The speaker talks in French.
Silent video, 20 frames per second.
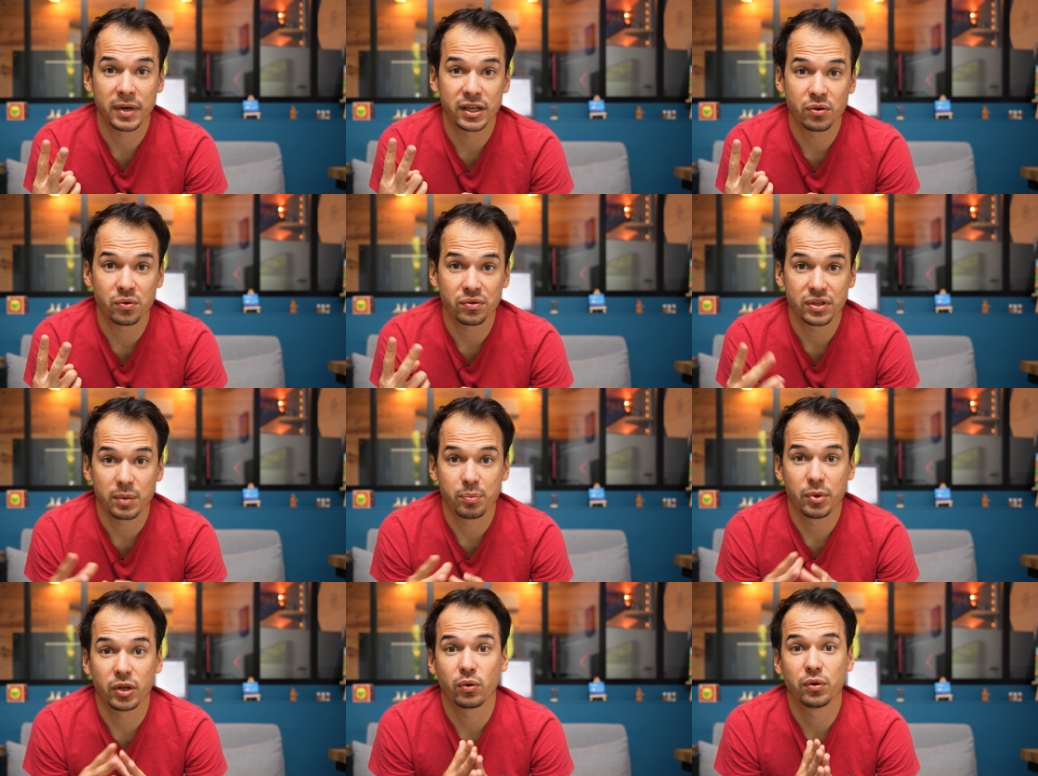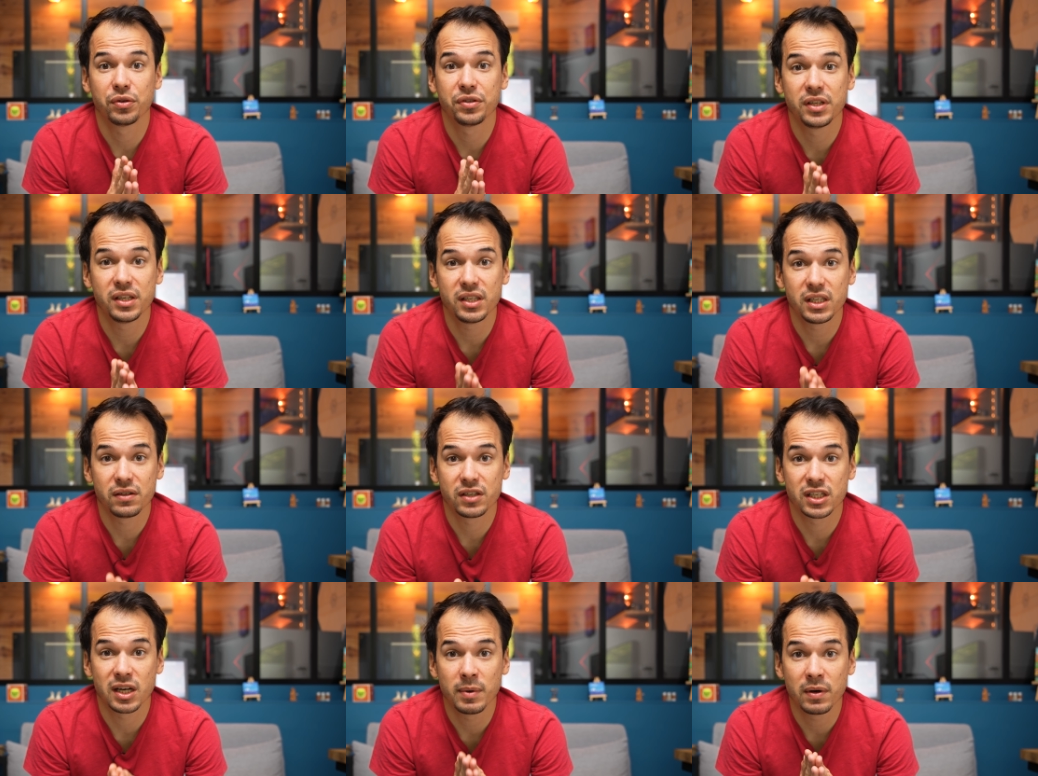raison, ça peut être aussi
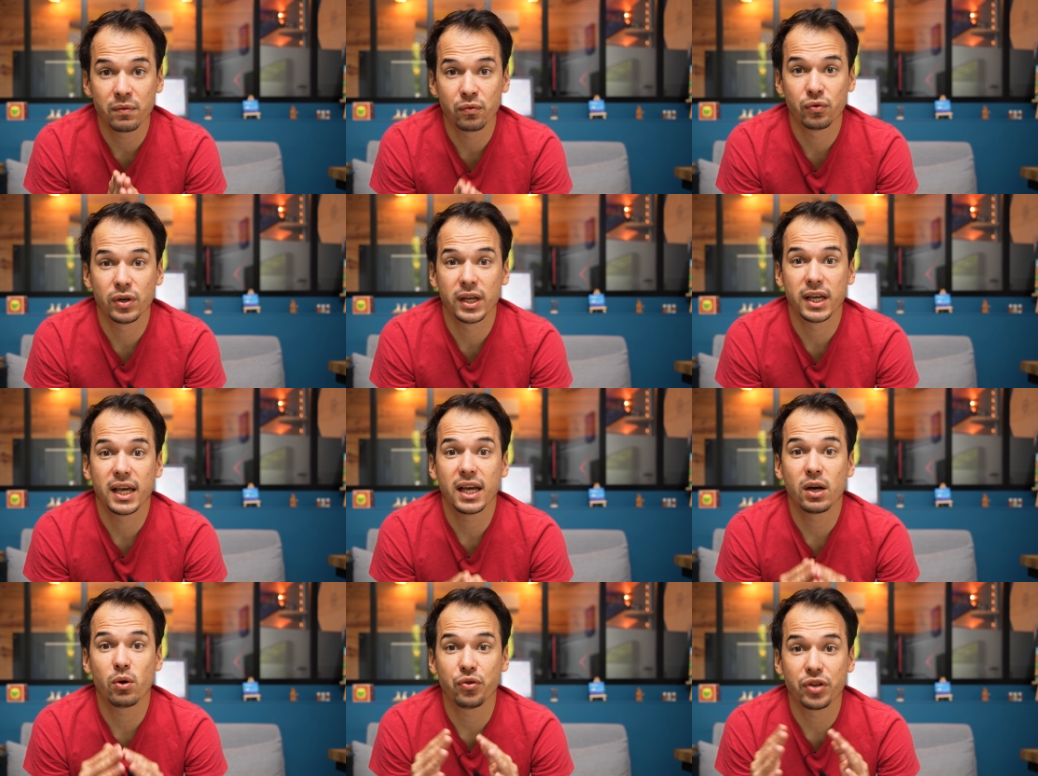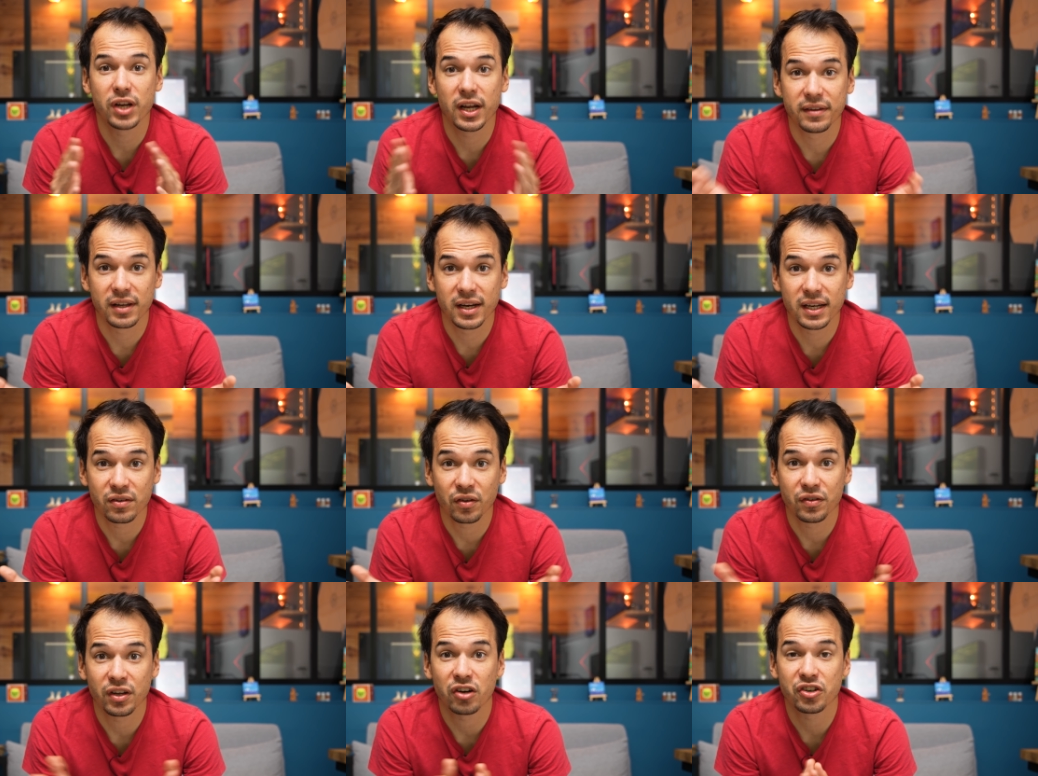si jamais vous voulez écouter la télé
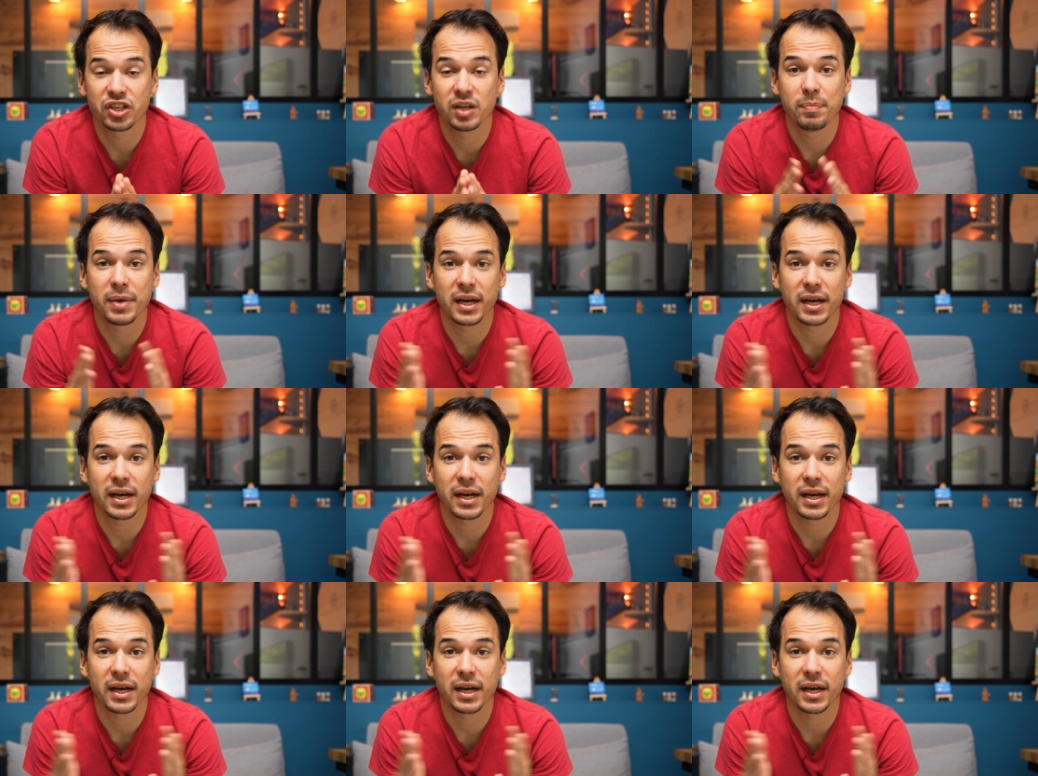sans déranger